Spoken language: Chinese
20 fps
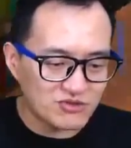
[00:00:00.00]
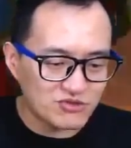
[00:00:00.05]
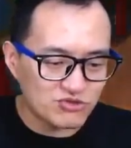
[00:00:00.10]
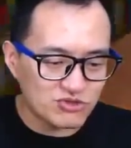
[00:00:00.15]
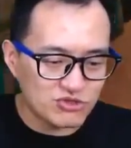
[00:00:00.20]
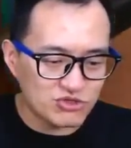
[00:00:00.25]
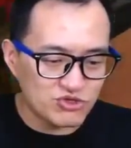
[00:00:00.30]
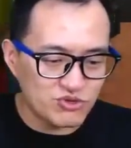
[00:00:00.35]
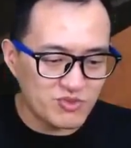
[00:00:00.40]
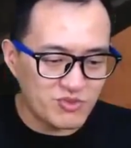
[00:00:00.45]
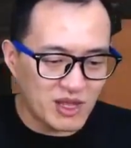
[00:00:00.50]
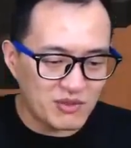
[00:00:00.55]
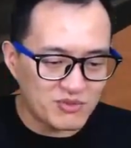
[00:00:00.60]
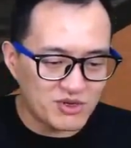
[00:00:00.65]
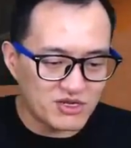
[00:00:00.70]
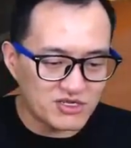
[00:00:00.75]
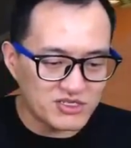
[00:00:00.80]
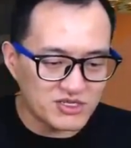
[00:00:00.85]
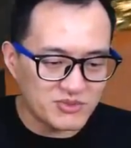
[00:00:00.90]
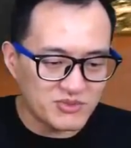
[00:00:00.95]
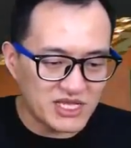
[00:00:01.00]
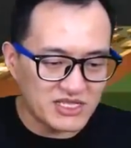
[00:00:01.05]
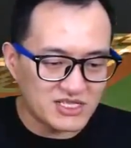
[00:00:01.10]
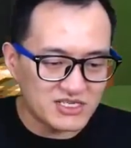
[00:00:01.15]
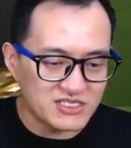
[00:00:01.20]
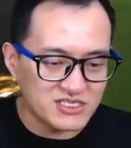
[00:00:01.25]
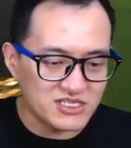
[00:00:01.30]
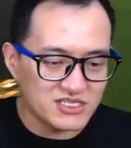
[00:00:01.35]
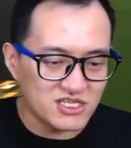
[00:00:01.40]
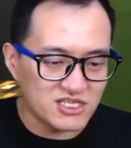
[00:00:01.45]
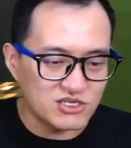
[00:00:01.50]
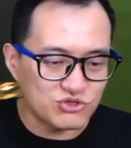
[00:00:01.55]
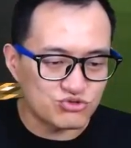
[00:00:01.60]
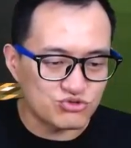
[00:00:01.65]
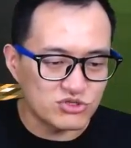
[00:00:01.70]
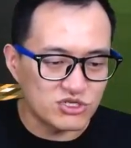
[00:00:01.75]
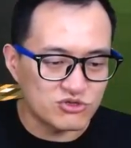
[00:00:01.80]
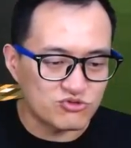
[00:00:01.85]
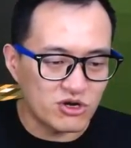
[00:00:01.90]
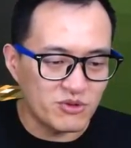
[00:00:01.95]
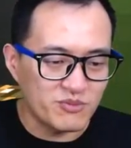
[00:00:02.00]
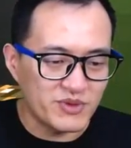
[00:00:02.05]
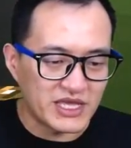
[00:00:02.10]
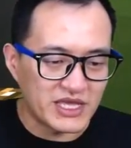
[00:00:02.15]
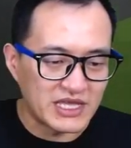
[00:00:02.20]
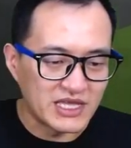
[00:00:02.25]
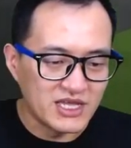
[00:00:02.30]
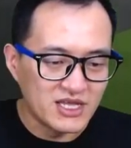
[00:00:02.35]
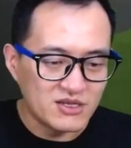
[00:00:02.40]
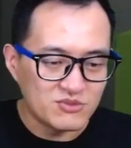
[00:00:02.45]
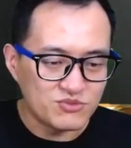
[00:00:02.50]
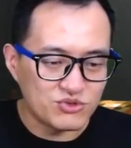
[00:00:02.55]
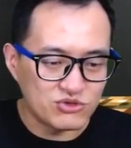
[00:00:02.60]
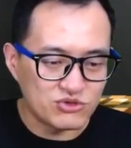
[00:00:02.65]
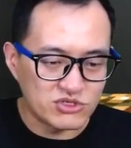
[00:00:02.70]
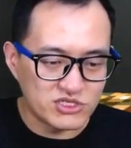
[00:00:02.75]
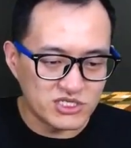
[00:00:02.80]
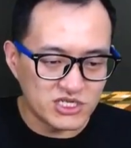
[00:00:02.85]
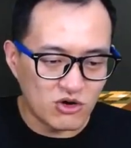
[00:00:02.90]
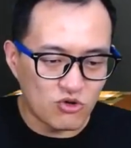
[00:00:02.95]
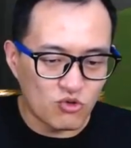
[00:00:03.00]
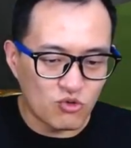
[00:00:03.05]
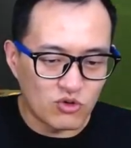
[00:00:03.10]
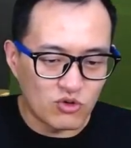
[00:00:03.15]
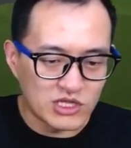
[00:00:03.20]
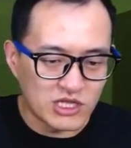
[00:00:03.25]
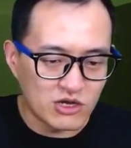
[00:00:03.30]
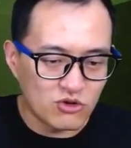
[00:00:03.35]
所以就买不了这边的这些特殊的装备，比如这个火的